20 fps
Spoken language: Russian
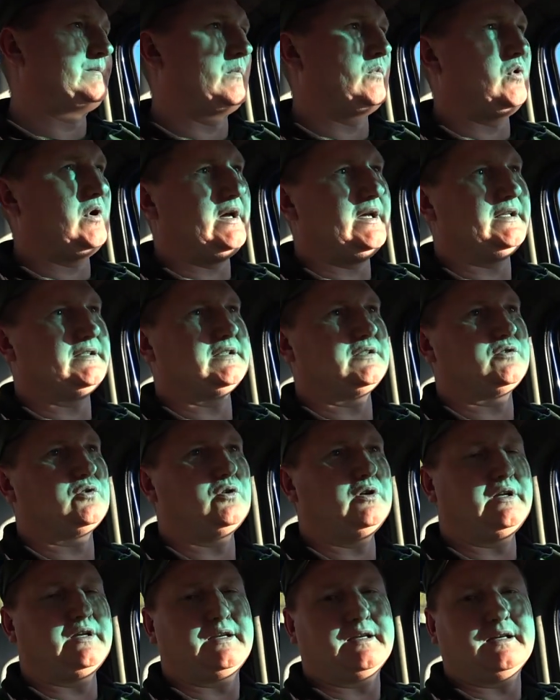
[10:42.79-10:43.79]
Ну а этот
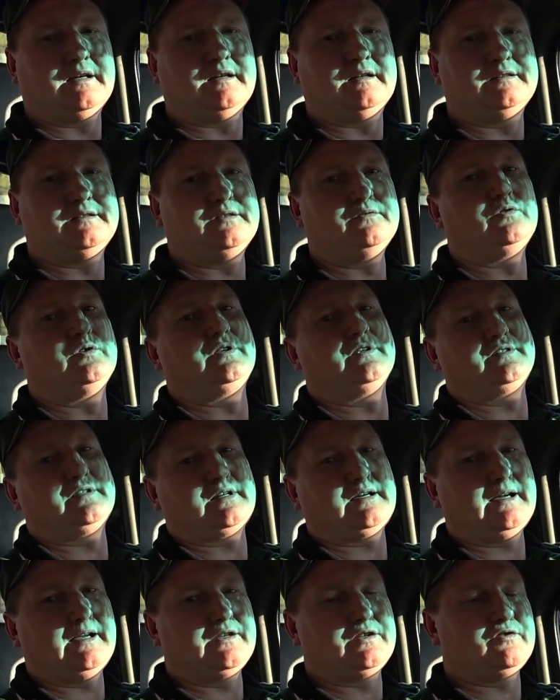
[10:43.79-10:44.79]
ролик я сегодня
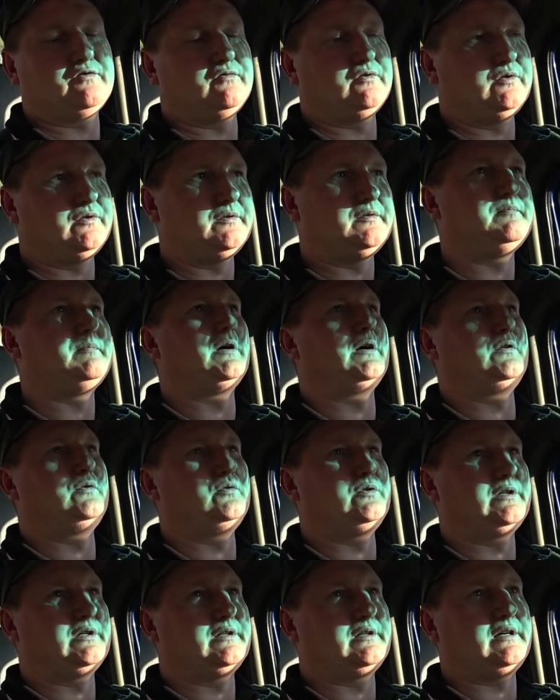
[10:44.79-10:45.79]
заканчиваю.
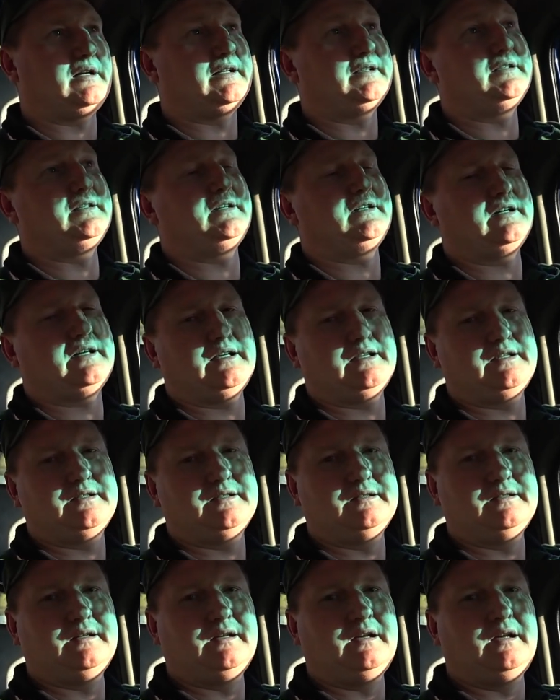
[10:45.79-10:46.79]
Пойду я отдыхать.
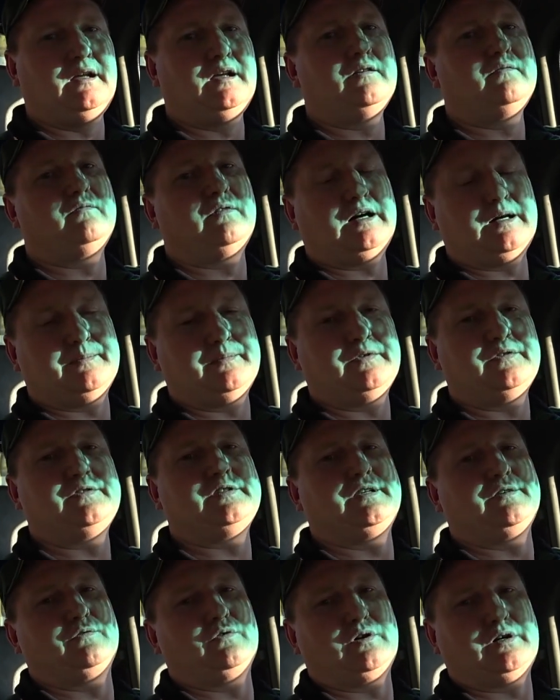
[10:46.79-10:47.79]
Вам
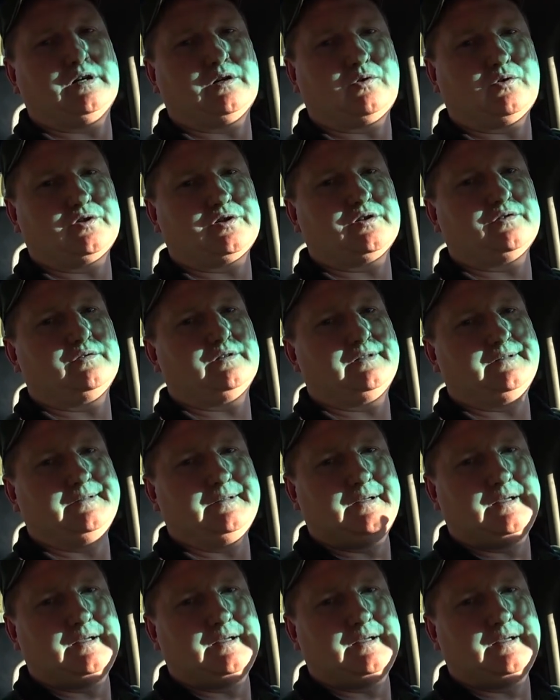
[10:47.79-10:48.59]
всего хорошего.